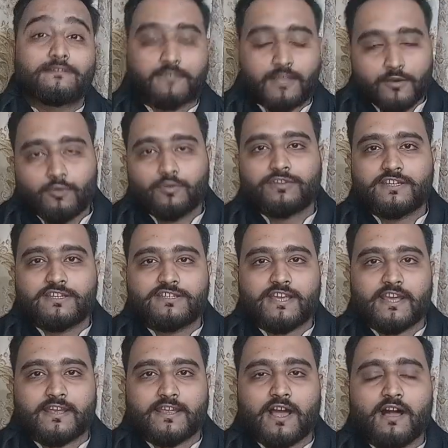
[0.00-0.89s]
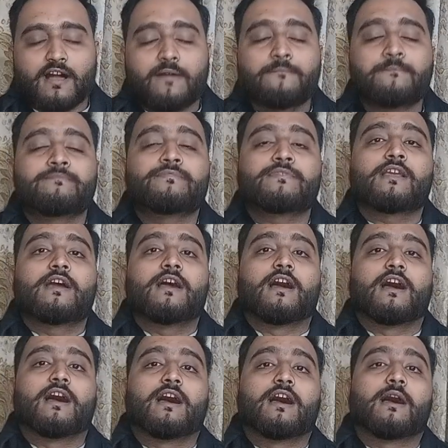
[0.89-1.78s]
ज़रूर दीजिएगा
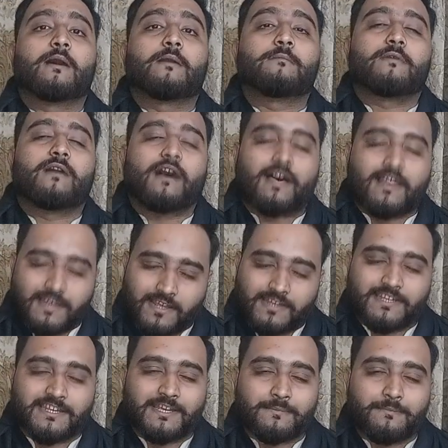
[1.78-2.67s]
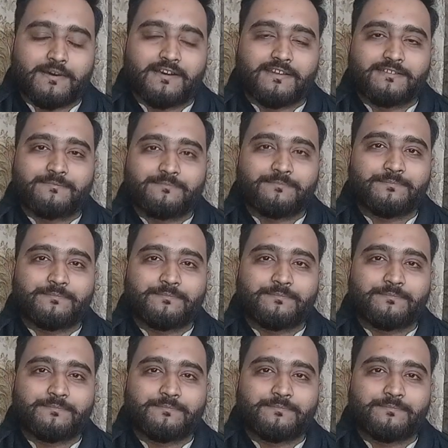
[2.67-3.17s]
अल्लाह ने के बाद